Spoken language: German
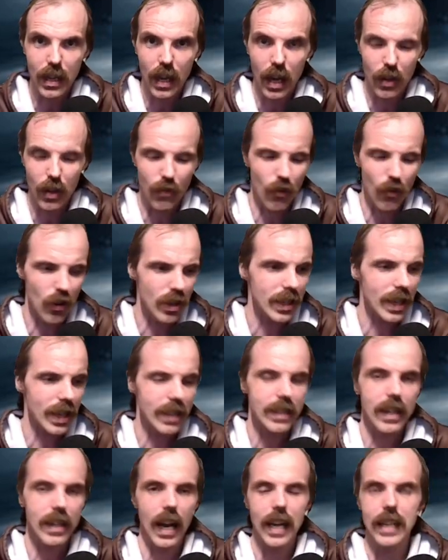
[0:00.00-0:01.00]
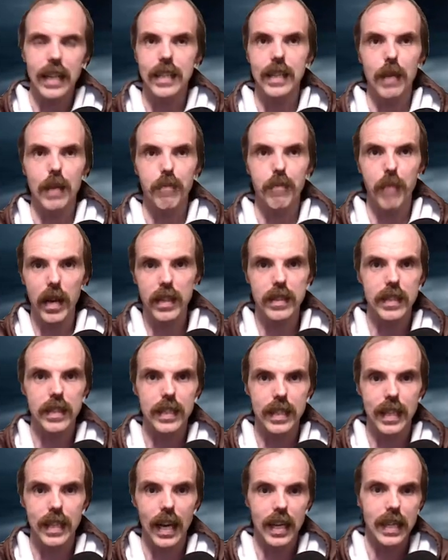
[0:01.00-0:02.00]
also wirklich, das ist eigentlich der beste
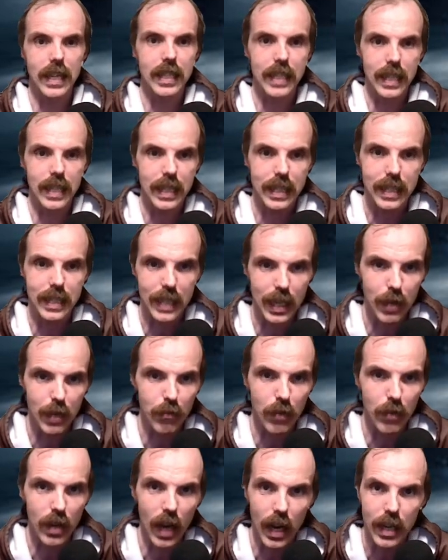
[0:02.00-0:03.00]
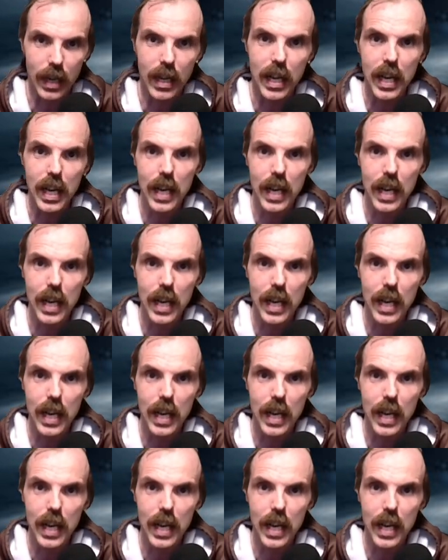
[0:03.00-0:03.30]
Teil, den es geben kann.